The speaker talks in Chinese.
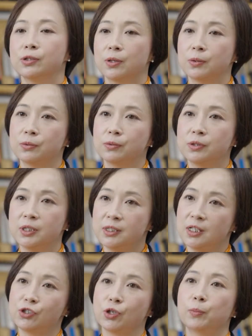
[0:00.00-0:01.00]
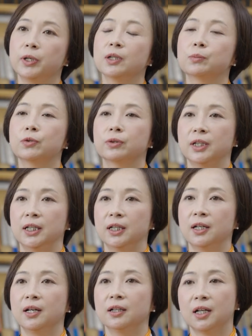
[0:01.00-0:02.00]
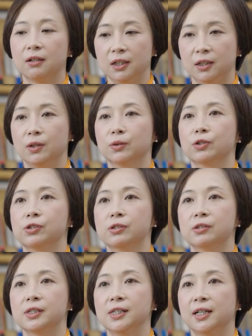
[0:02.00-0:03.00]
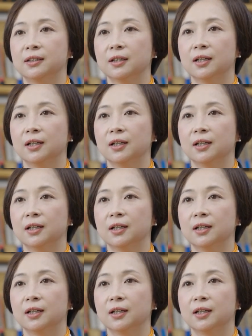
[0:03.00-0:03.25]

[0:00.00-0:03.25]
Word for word: 从机械手臂的模拟到应用的实践，